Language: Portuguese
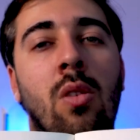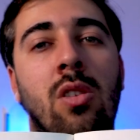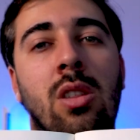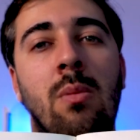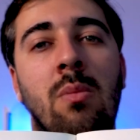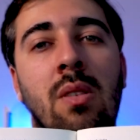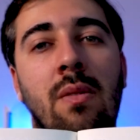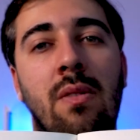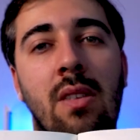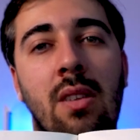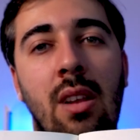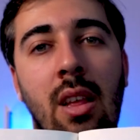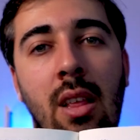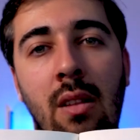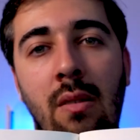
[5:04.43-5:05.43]
nós estamos a
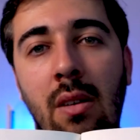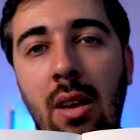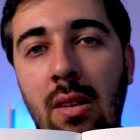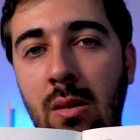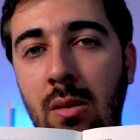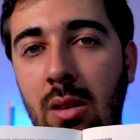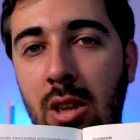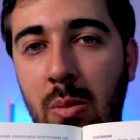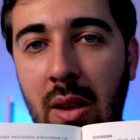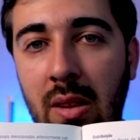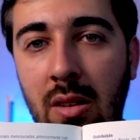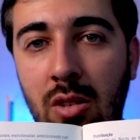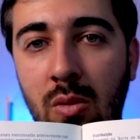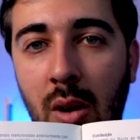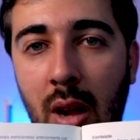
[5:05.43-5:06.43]
fazer a identificação das
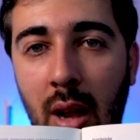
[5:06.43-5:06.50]
espécies no